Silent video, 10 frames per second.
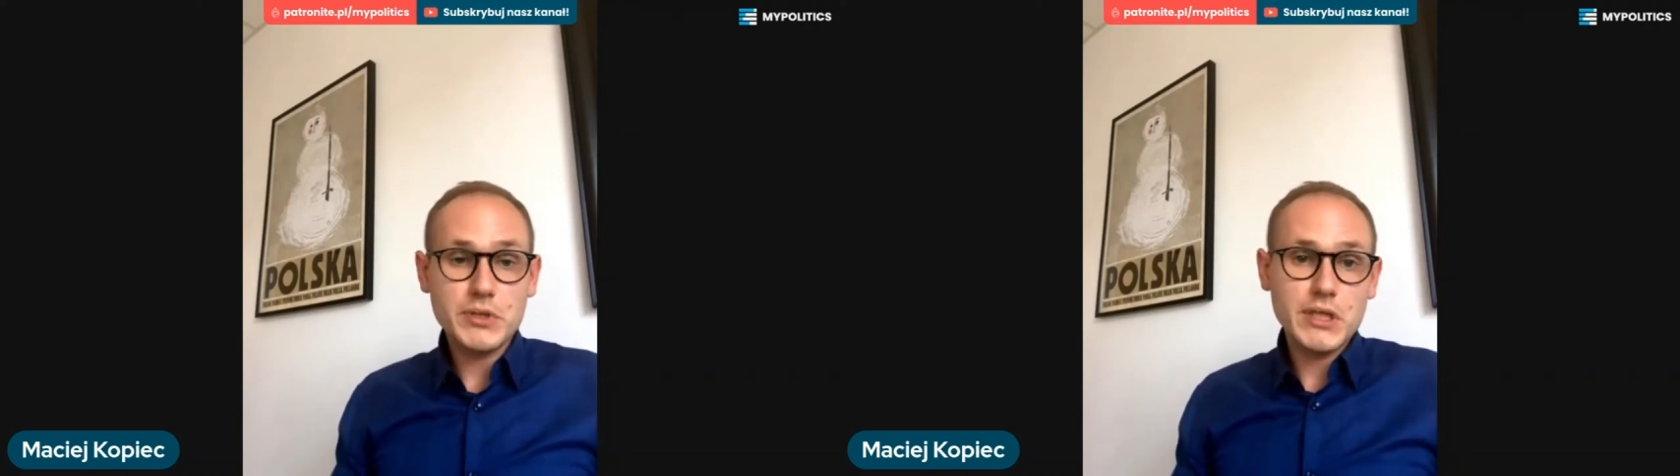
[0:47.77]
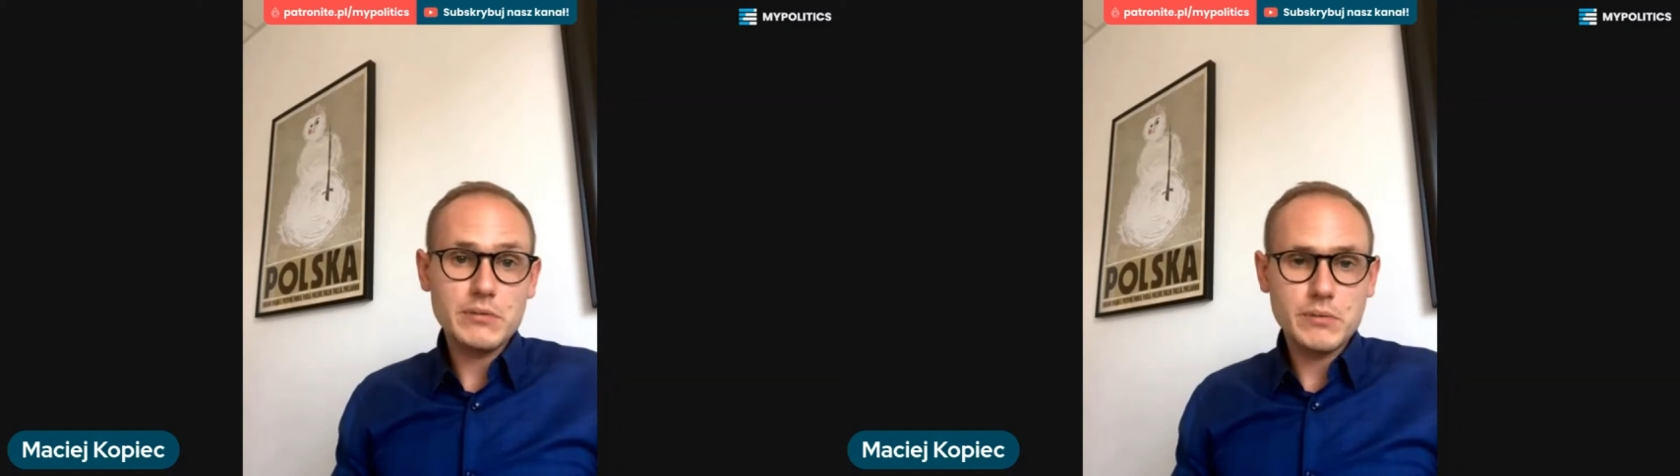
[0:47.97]

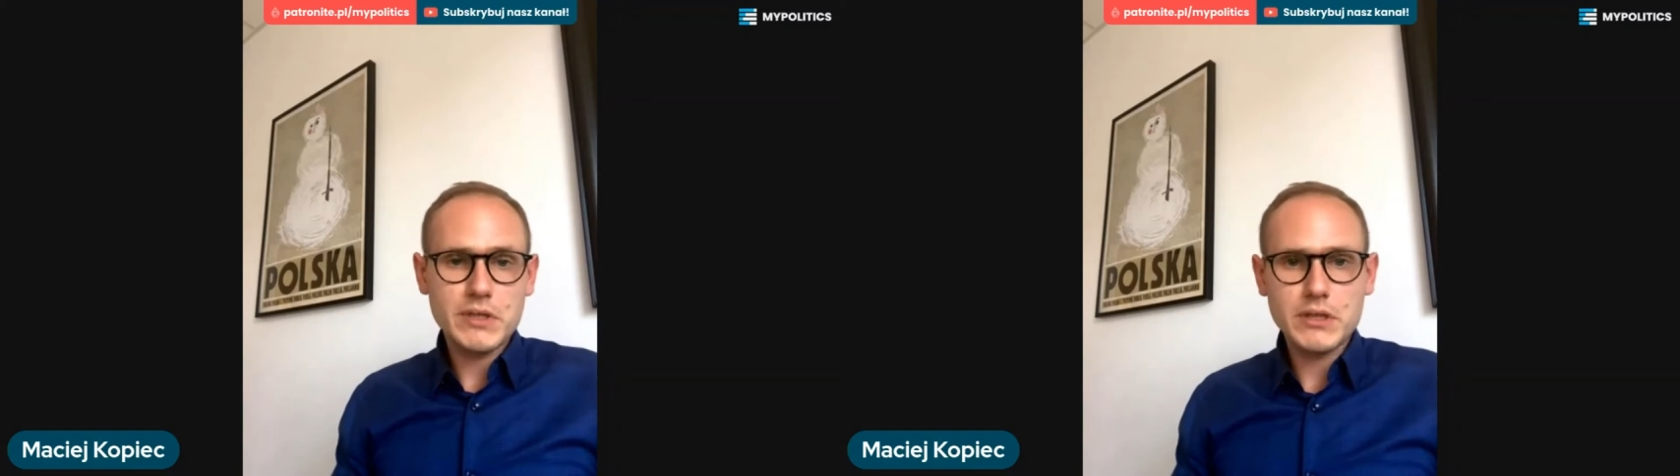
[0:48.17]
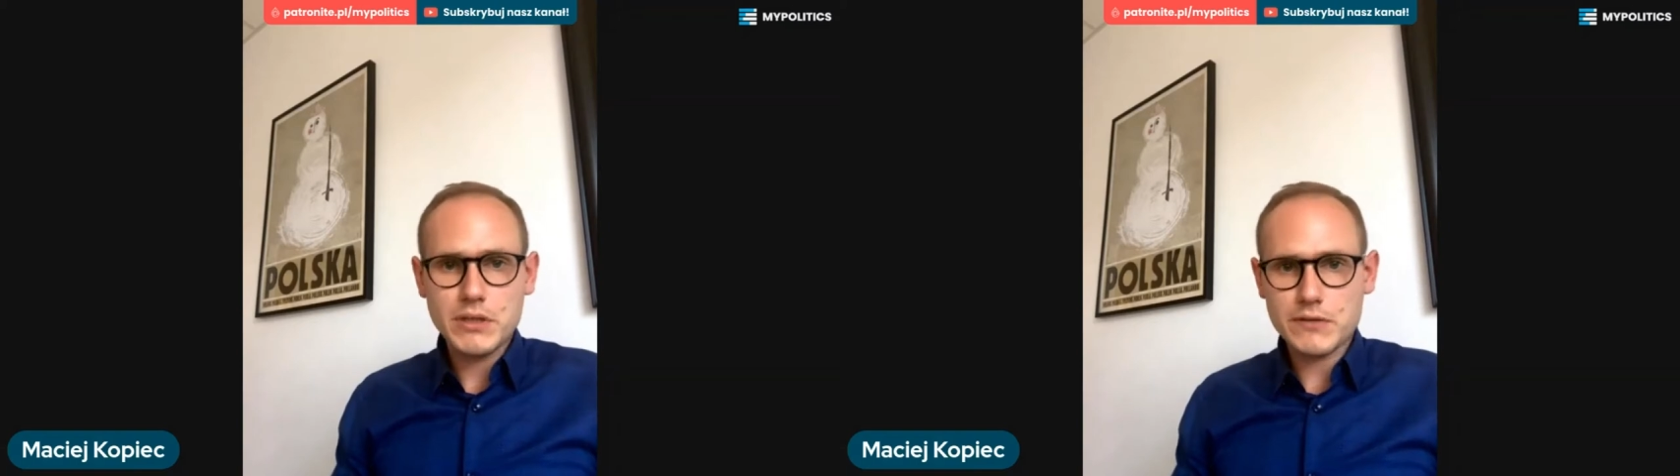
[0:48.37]
bo takie
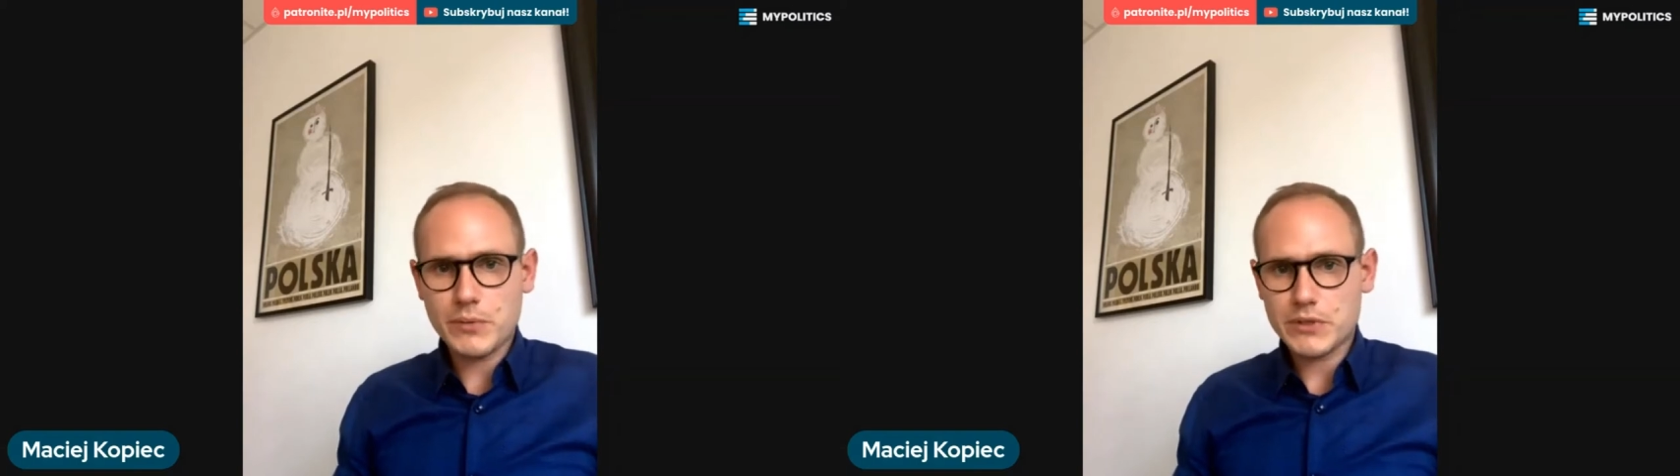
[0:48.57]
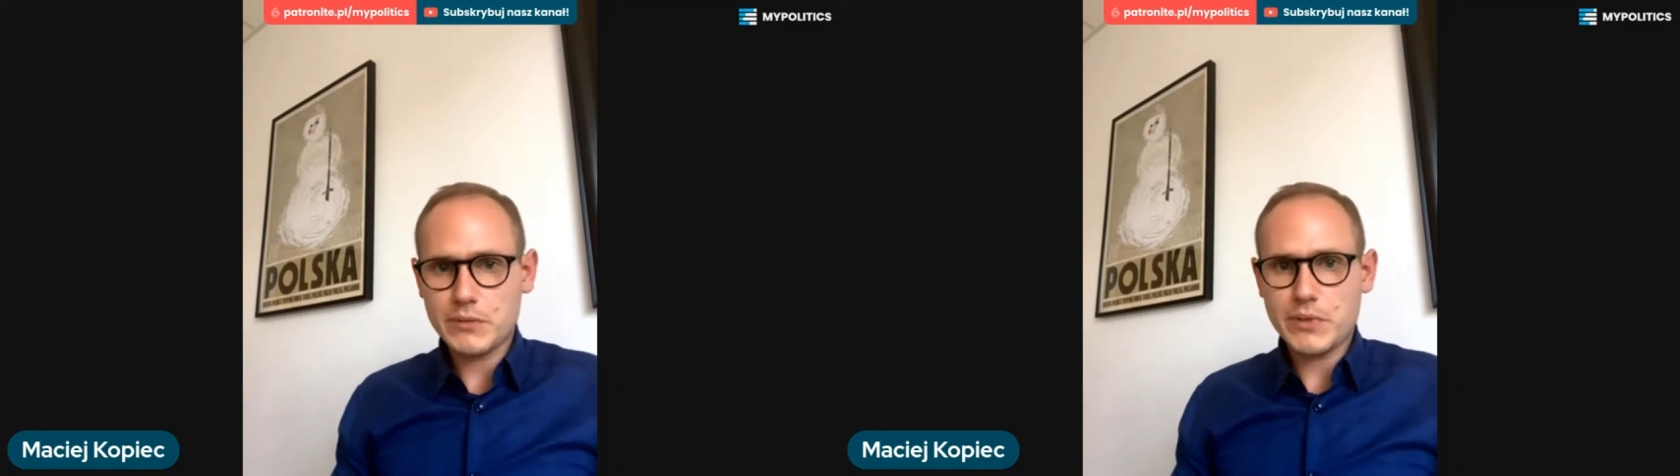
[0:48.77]
przypadki też
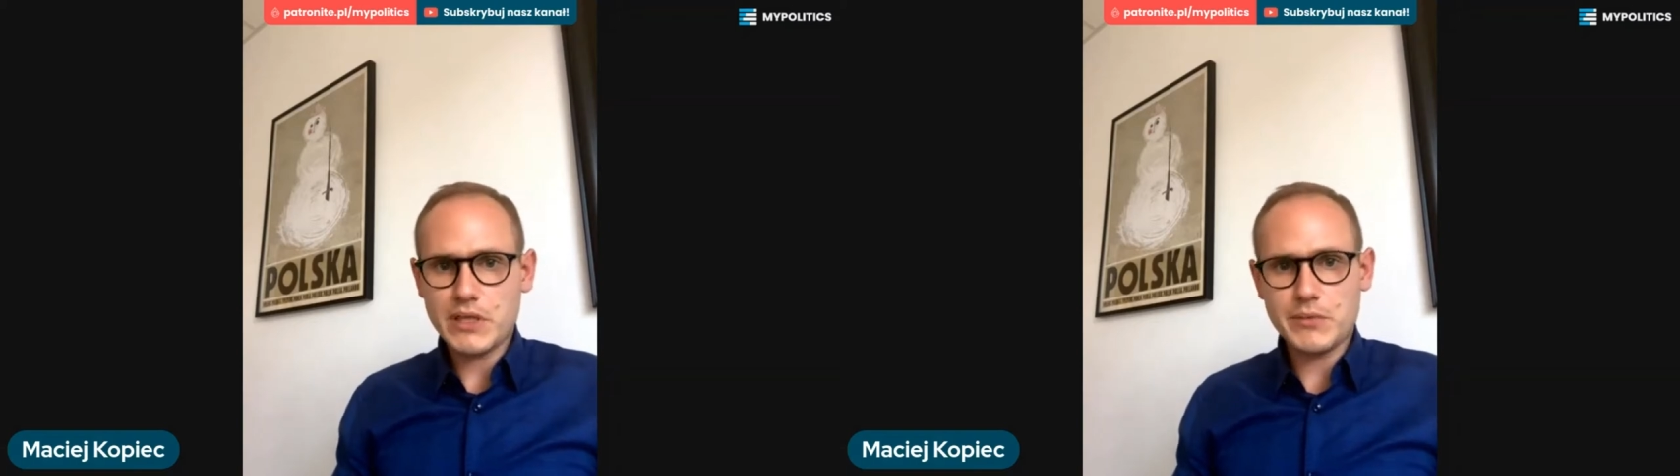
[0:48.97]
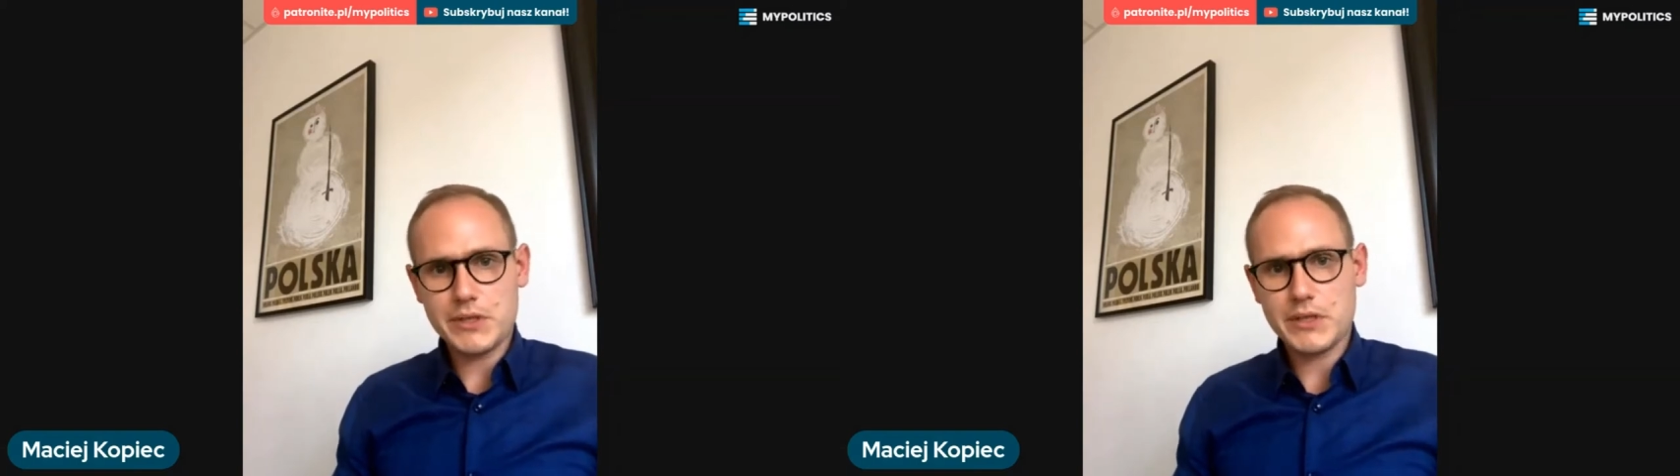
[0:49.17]
w polskim
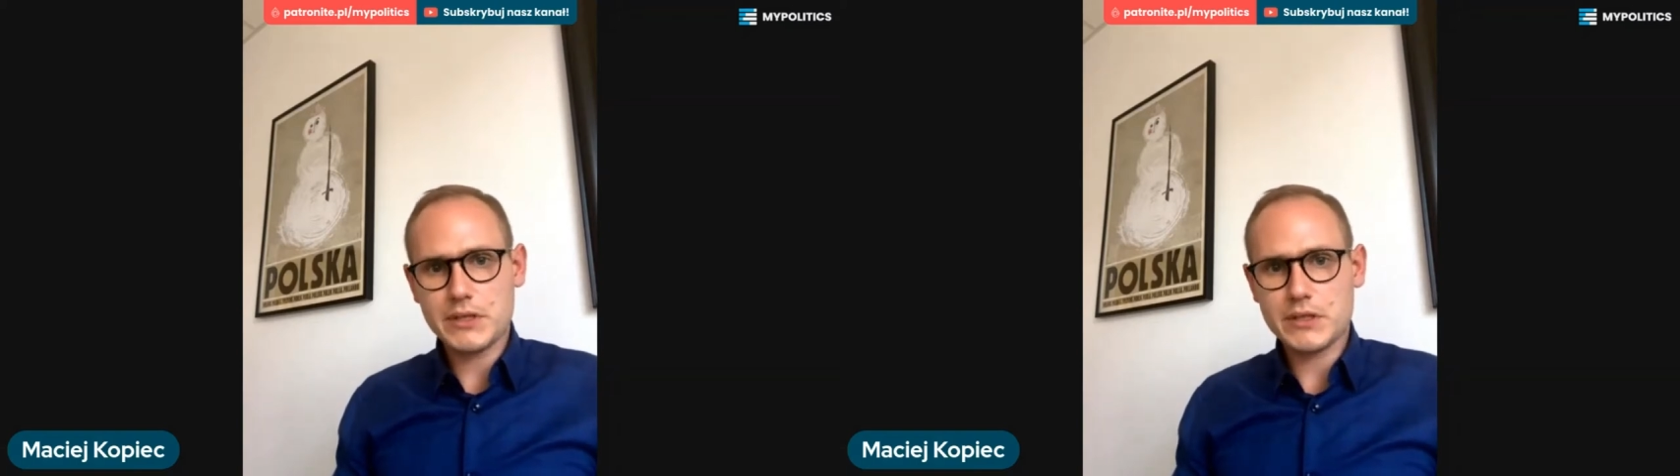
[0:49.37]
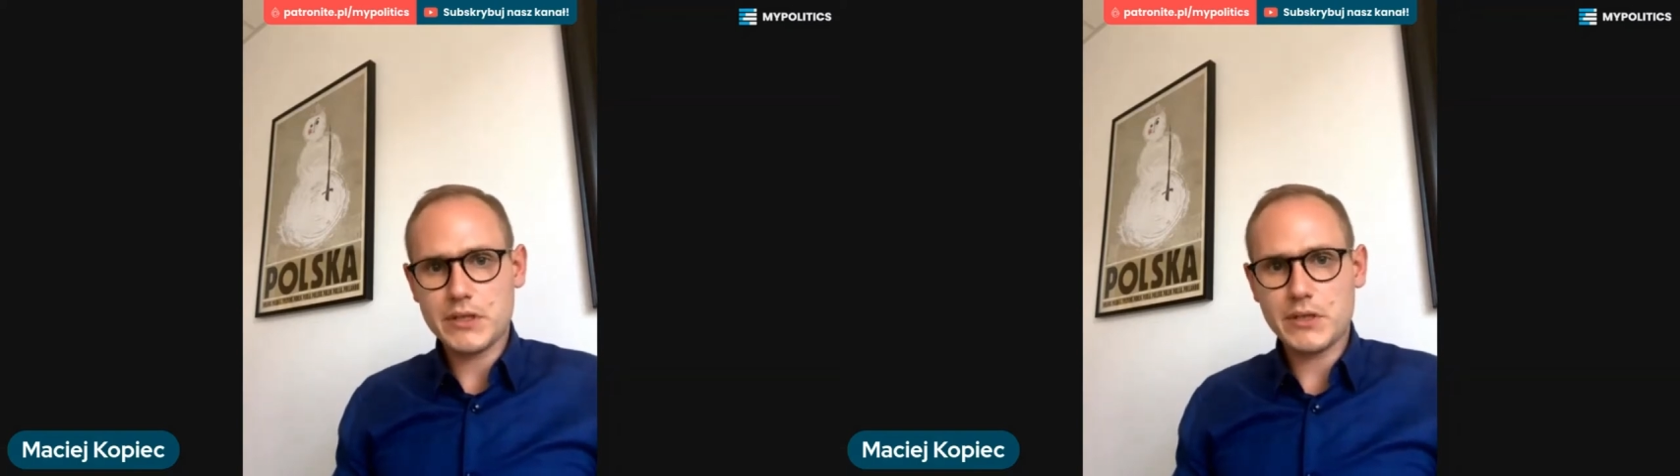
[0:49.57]
parlamencie
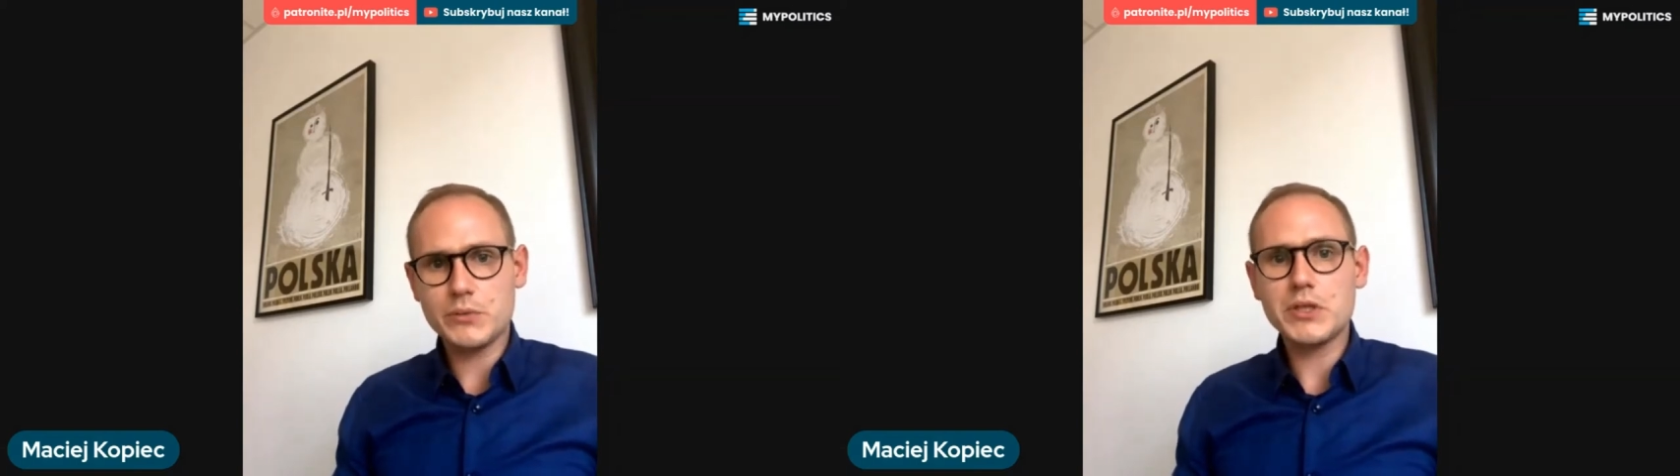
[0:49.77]
się zdarzają.